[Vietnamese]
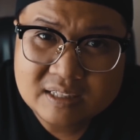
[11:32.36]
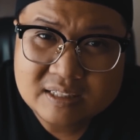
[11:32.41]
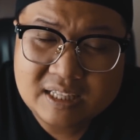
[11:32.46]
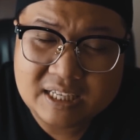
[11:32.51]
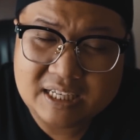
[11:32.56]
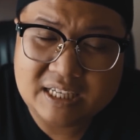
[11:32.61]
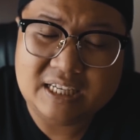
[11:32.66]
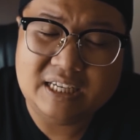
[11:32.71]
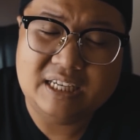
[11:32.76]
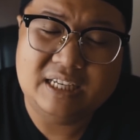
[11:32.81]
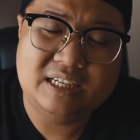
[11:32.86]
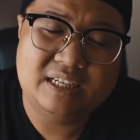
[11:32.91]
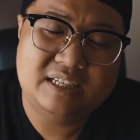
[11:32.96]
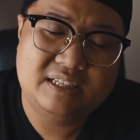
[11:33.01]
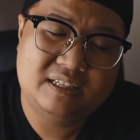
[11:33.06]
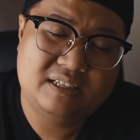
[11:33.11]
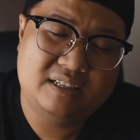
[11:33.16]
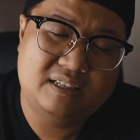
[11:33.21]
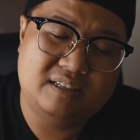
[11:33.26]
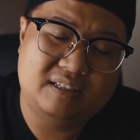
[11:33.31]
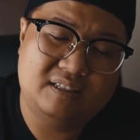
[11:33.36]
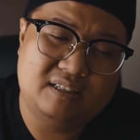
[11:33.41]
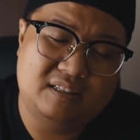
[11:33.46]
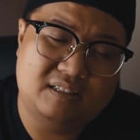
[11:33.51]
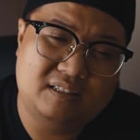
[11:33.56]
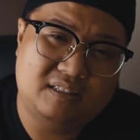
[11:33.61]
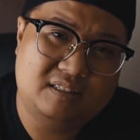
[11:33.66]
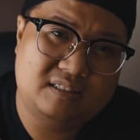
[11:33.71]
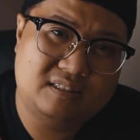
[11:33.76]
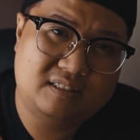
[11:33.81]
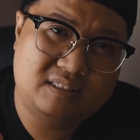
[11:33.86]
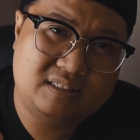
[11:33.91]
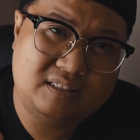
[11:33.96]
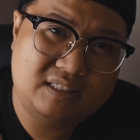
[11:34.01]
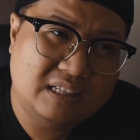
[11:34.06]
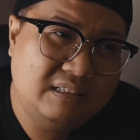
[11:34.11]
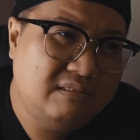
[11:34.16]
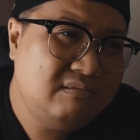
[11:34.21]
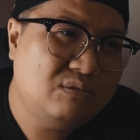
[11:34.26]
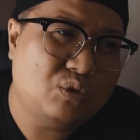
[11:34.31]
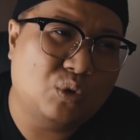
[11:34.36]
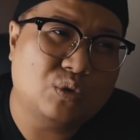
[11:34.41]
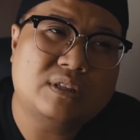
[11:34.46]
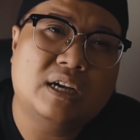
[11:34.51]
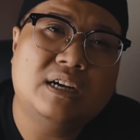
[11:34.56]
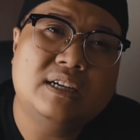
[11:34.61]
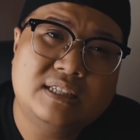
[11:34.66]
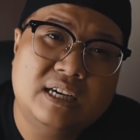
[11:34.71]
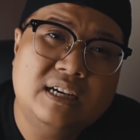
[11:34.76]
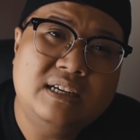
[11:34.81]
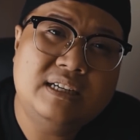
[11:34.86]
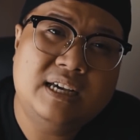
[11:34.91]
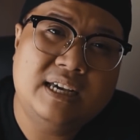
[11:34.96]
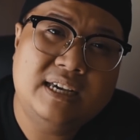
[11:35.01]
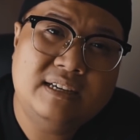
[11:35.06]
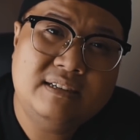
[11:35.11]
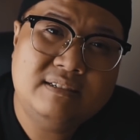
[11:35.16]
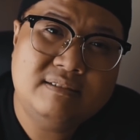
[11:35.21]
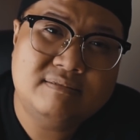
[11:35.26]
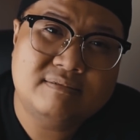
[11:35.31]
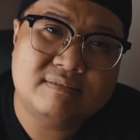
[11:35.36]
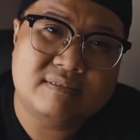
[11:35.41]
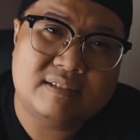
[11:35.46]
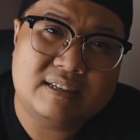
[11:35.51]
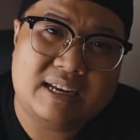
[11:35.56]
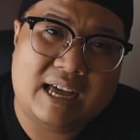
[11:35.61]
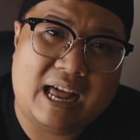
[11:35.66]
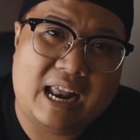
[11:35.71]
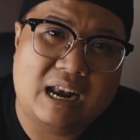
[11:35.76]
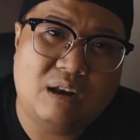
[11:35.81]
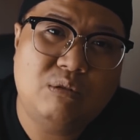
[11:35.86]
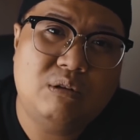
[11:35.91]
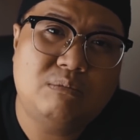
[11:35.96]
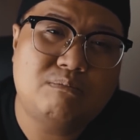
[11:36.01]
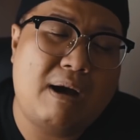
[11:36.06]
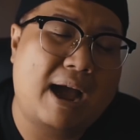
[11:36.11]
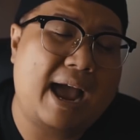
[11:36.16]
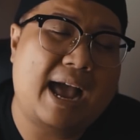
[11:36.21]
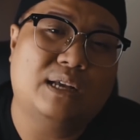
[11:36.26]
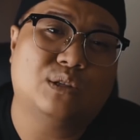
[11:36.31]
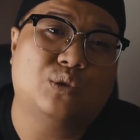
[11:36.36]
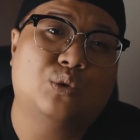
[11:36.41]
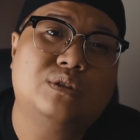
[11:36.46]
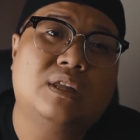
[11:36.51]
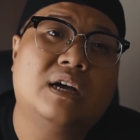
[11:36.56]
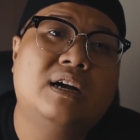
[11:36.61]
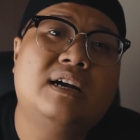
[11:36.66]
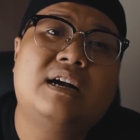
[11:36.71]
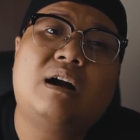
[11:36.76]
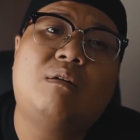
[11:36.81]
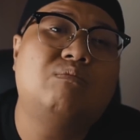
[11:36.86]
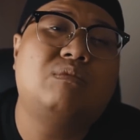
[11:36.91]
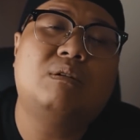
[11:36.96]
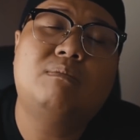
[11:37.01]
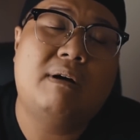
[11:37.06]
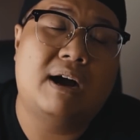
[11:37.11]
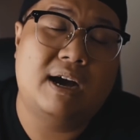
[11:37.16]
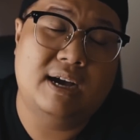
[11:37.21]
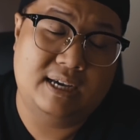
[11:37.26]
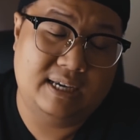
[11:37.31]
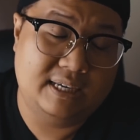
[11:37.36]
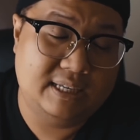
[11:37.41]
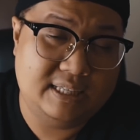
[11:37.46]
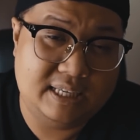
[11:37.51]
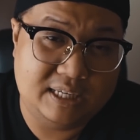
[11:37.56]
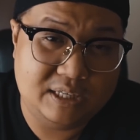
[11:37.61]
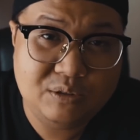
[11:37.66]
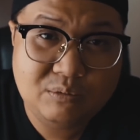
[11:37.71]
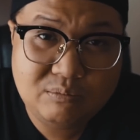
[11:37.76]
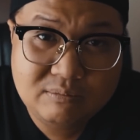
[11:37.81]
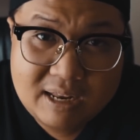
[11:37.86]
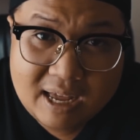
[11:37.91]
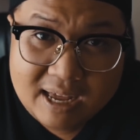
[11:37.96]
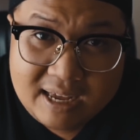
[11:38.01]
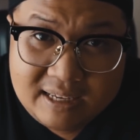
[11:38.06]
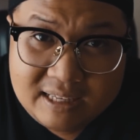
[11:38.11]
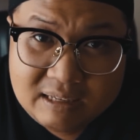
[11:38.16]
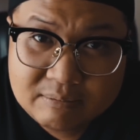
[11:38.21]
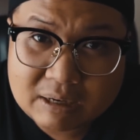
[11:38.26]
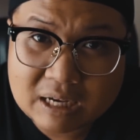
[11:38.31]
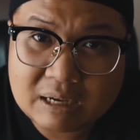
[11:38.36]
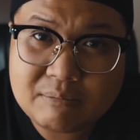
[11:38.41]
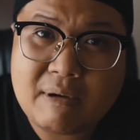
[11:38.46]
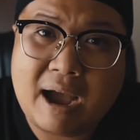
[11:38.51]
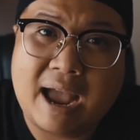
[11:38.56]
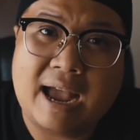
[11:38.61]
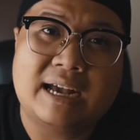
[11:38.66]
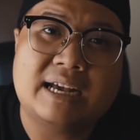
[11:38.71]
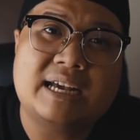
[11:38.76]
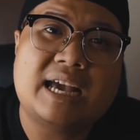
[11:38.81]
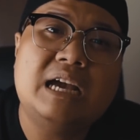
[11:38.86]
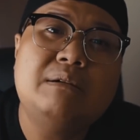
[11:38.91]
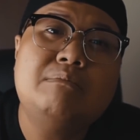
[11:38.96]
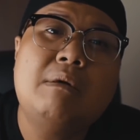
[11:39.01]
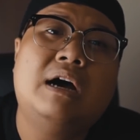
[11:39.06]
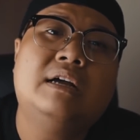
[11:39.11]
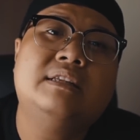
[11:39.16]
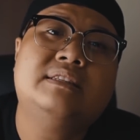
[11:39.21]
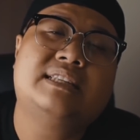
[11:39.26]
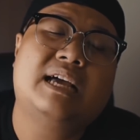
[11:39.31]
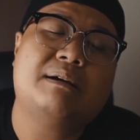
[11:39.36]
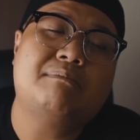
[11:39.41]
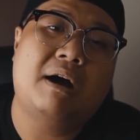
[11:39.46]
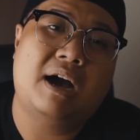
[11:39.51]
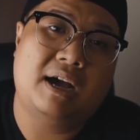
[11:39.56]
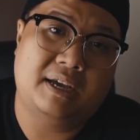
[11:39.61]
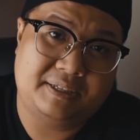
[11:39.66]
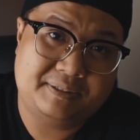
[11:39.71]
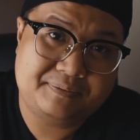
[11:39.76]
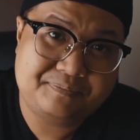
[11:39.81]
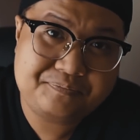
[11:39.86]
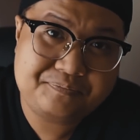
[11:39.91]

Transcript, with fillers: thì chính tụi tân chứng kiến là lúc đó bàn tụi tân không có mời chị dung đế nhưng mà cái bàn kế bên người ta mời